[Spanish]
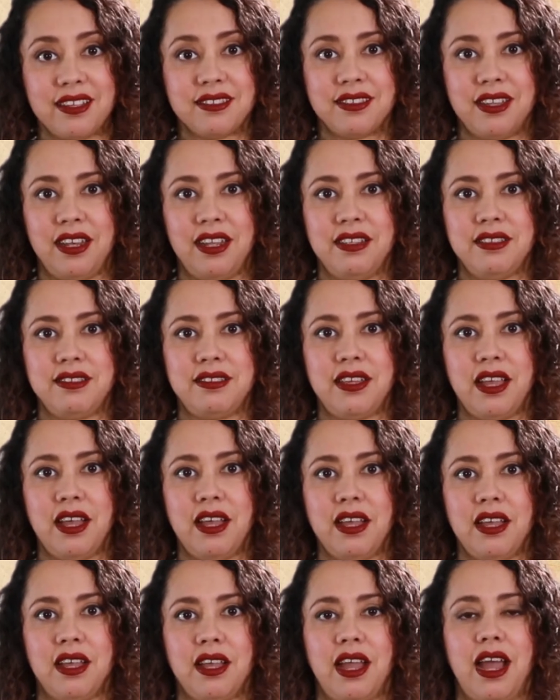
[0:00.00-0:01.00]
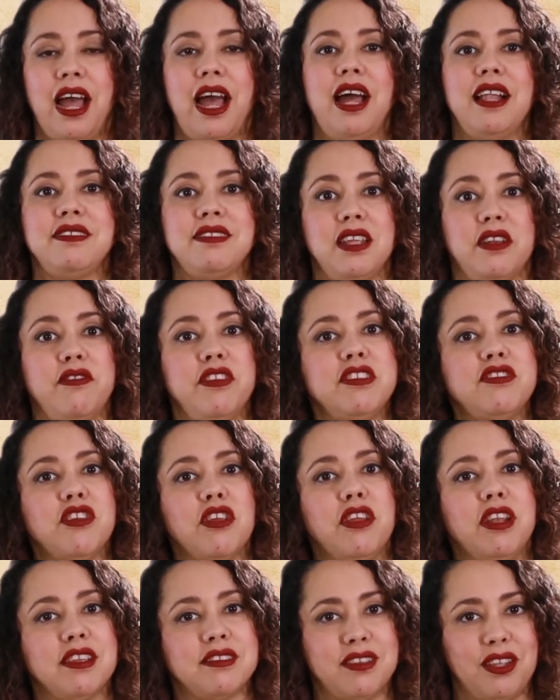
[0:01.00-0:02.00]
y excelencia al servicio
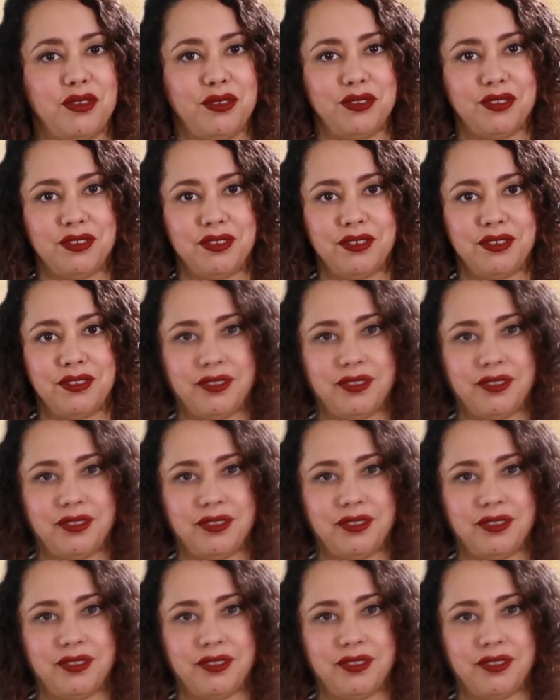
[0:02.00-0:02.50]
de la salud.